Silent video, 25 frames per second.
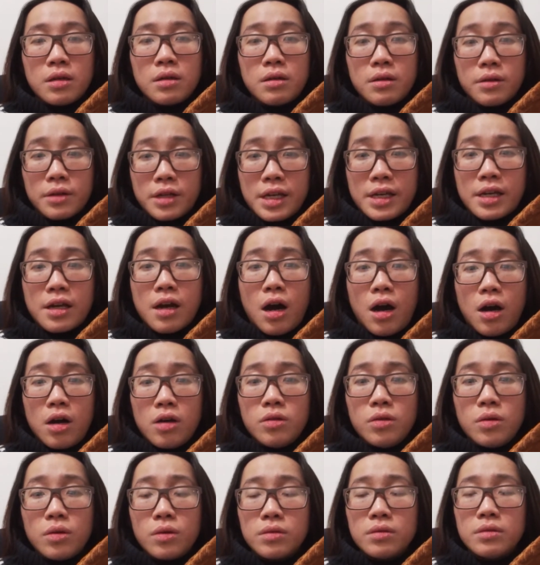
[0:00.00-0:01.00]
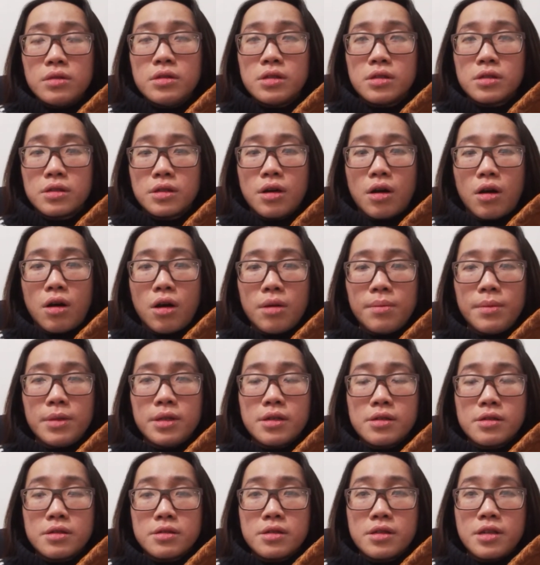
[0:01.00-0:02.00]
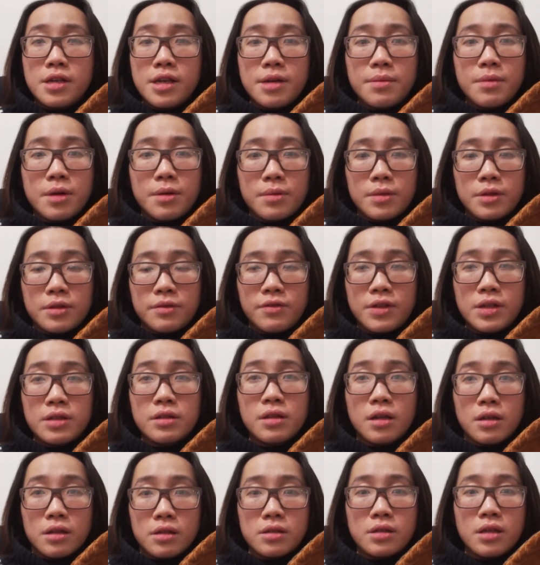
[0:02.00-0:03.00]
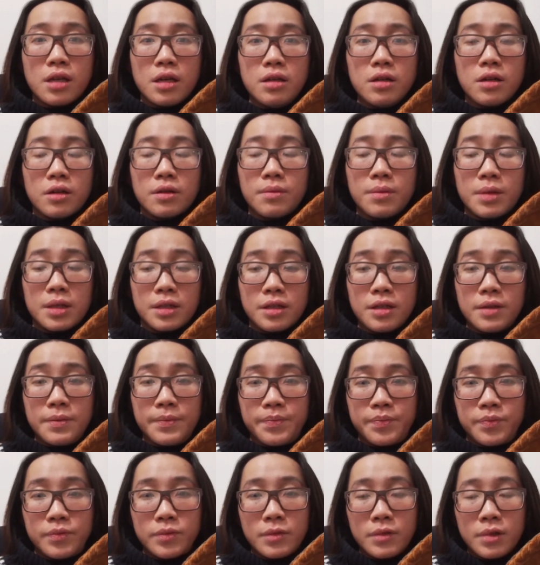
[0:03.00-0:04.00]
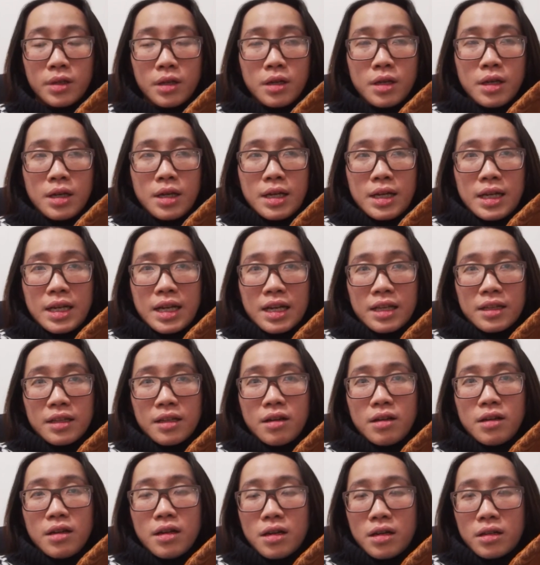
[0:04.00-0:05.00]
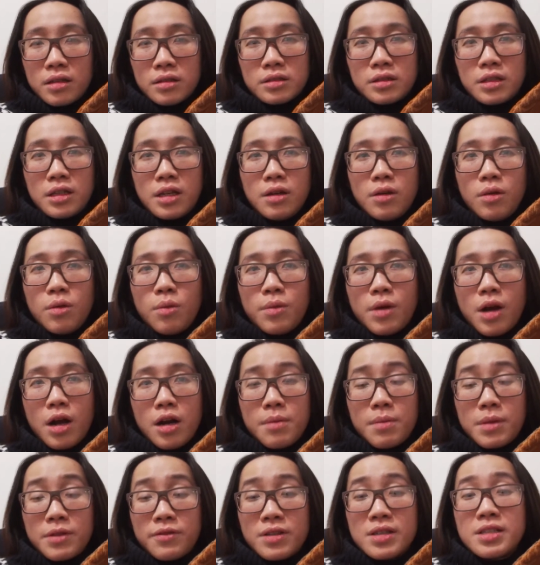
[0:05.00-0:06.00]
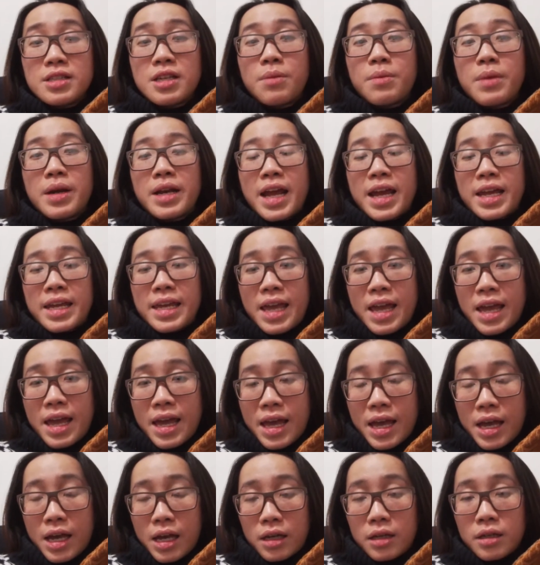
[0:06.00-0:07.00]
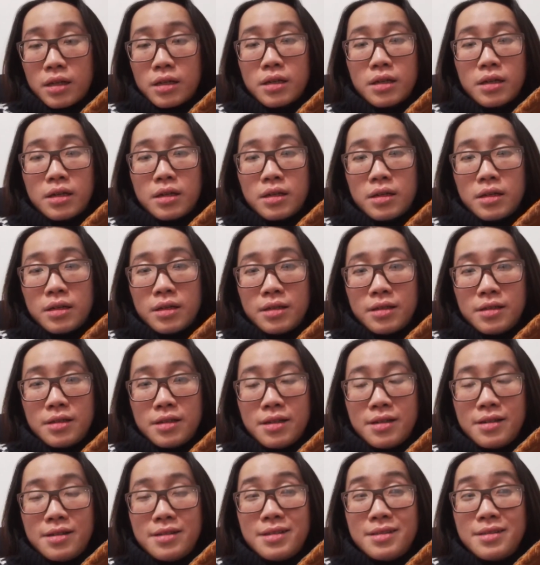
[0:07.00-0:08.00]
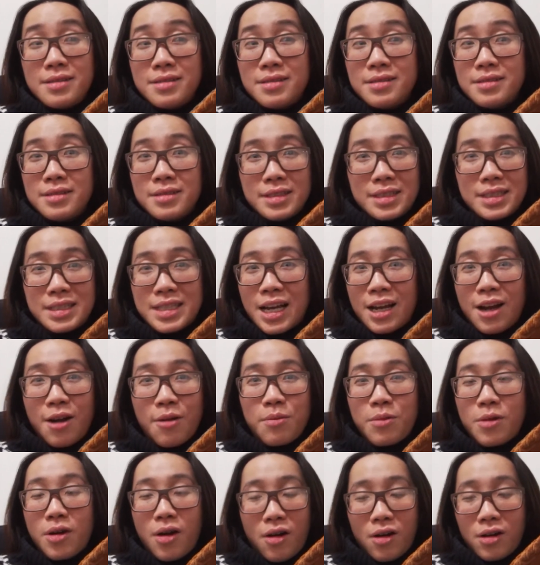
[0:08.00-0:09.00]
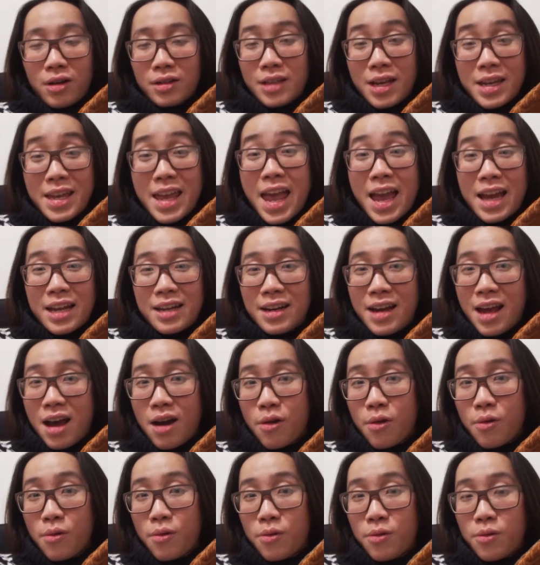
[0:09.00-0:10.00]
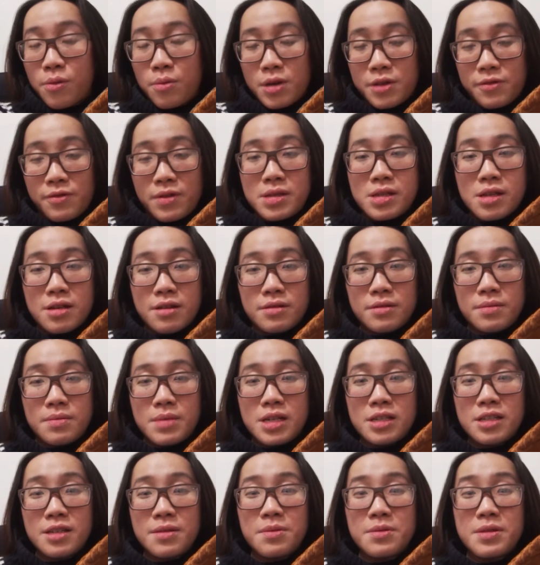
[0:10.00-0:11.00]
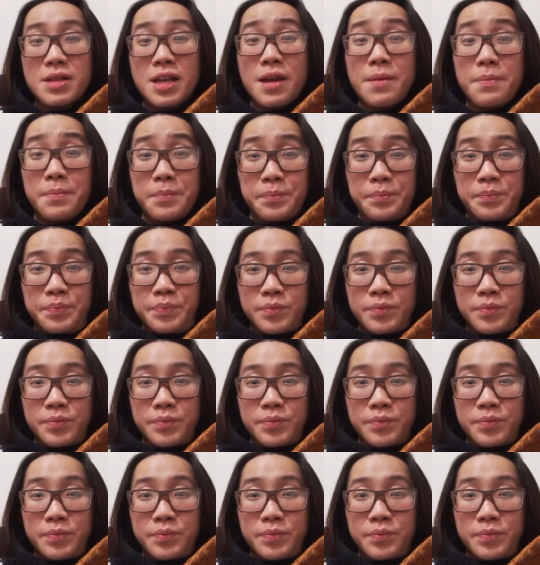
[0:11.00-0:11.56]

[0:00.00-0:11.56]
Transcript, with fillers: cực kỳ khó luôn vừa khó mà vừa siêng mà mình phải tự kỷ luật mình á là nó ờ cái lúc đó là mình phải xong bài này nha chứ sẽ không còn thời gian nữa đâu mình phải tự biết sắp xếp